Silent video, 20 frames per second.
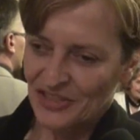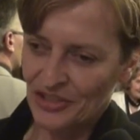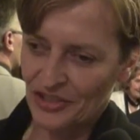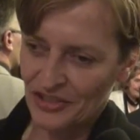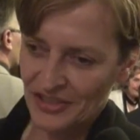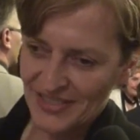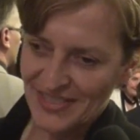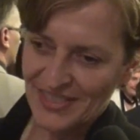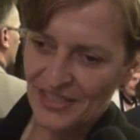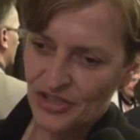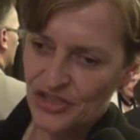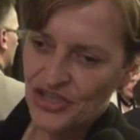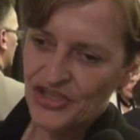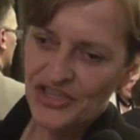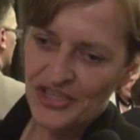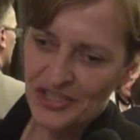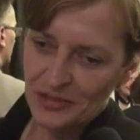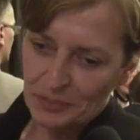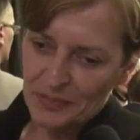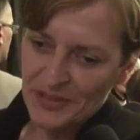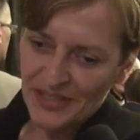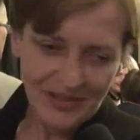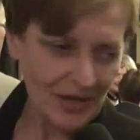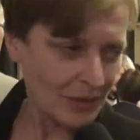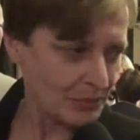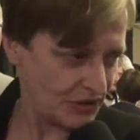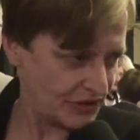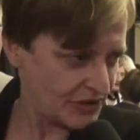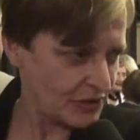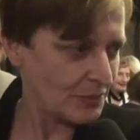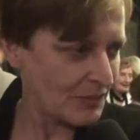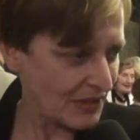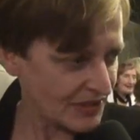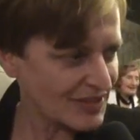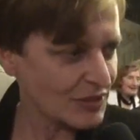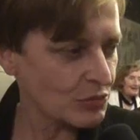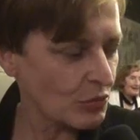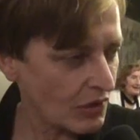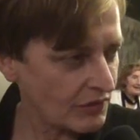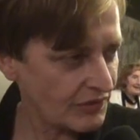To jest ten szczyt piramidy
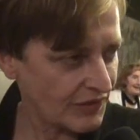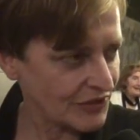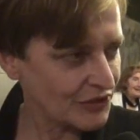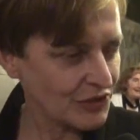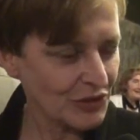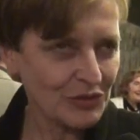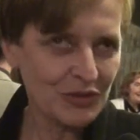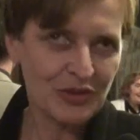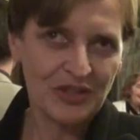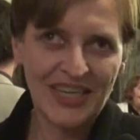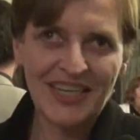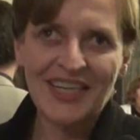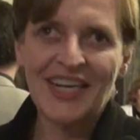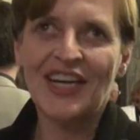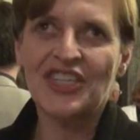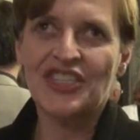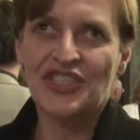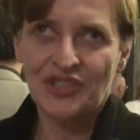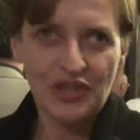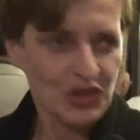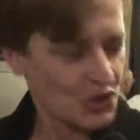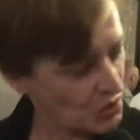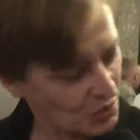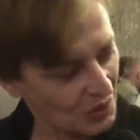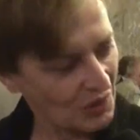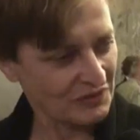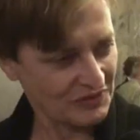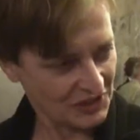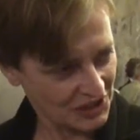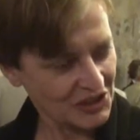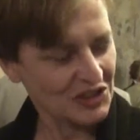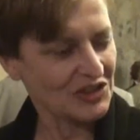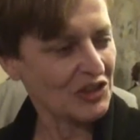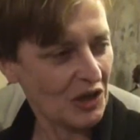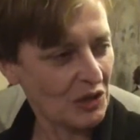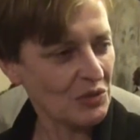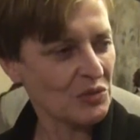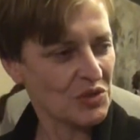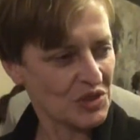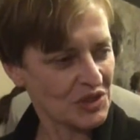Masłowa, do której każdy człowiek
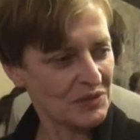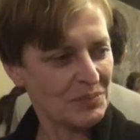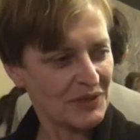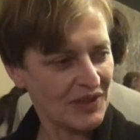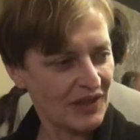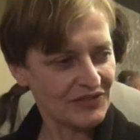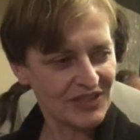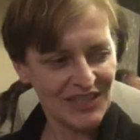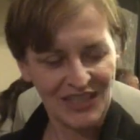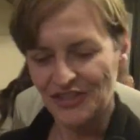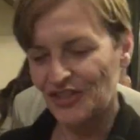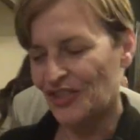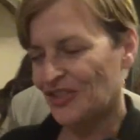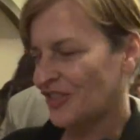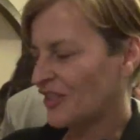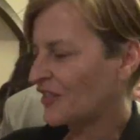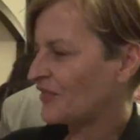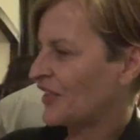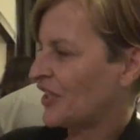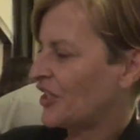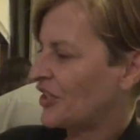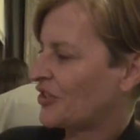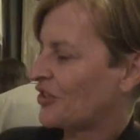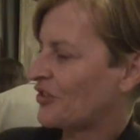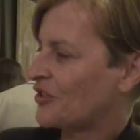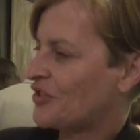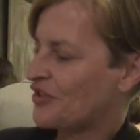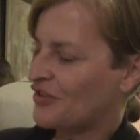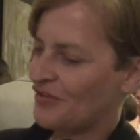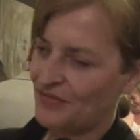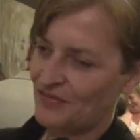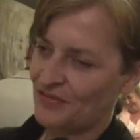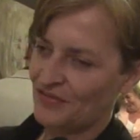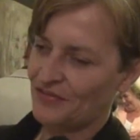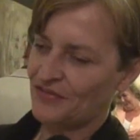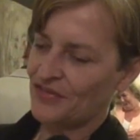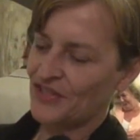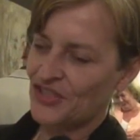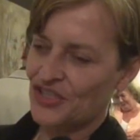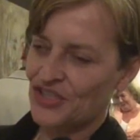dąży, prawda? Do tych wartości
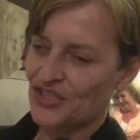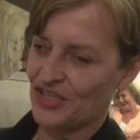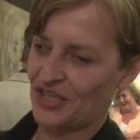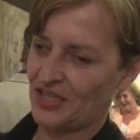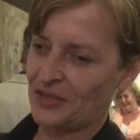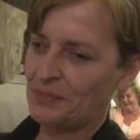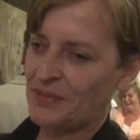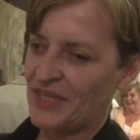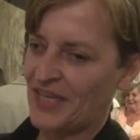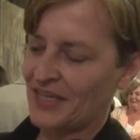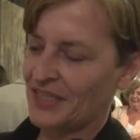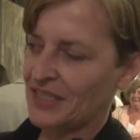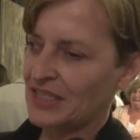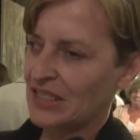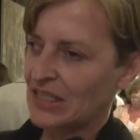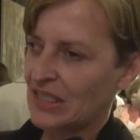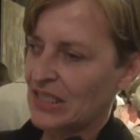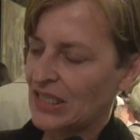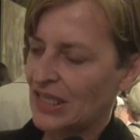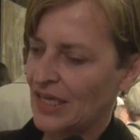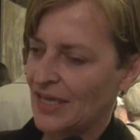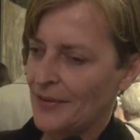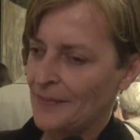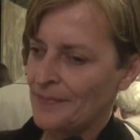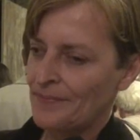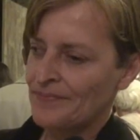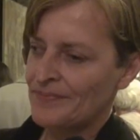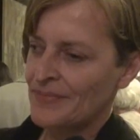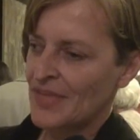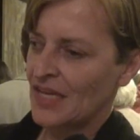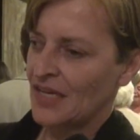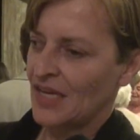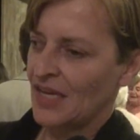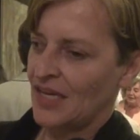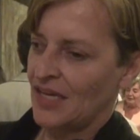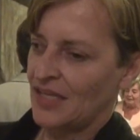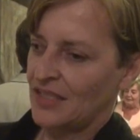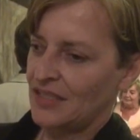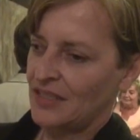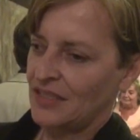wyższych, pięknych.
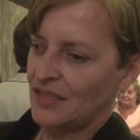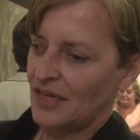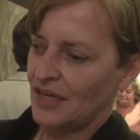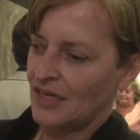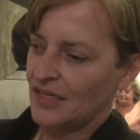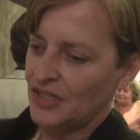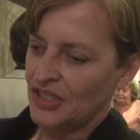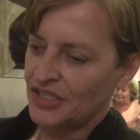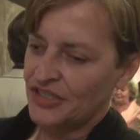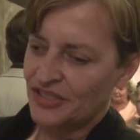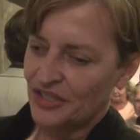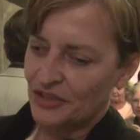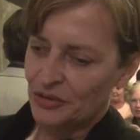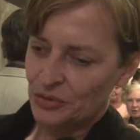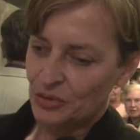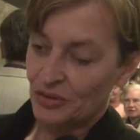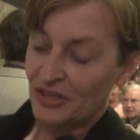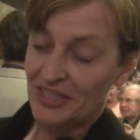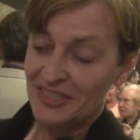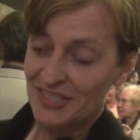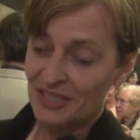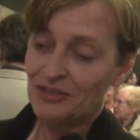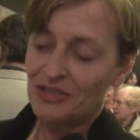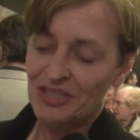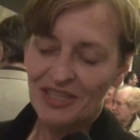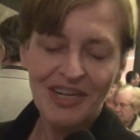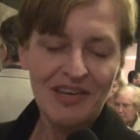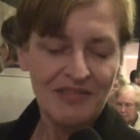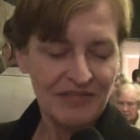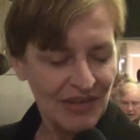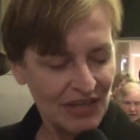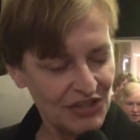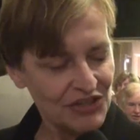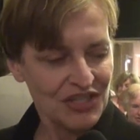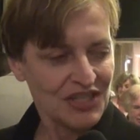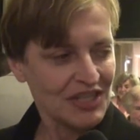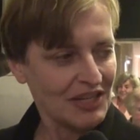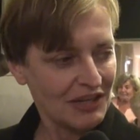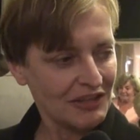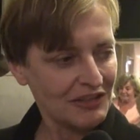I architektura jest o tyle
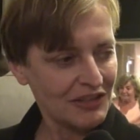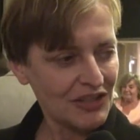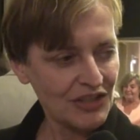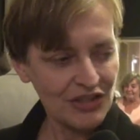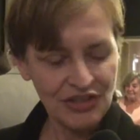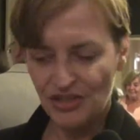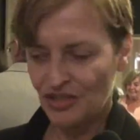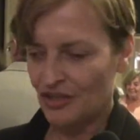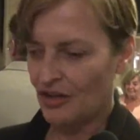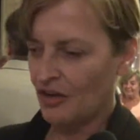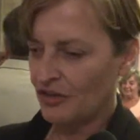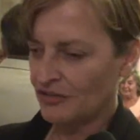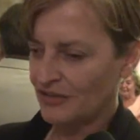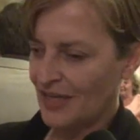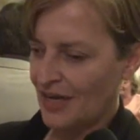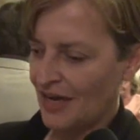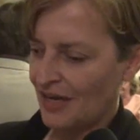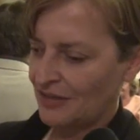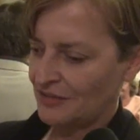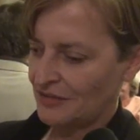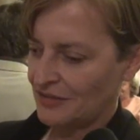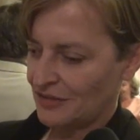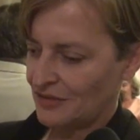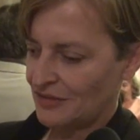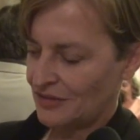ważna, że ona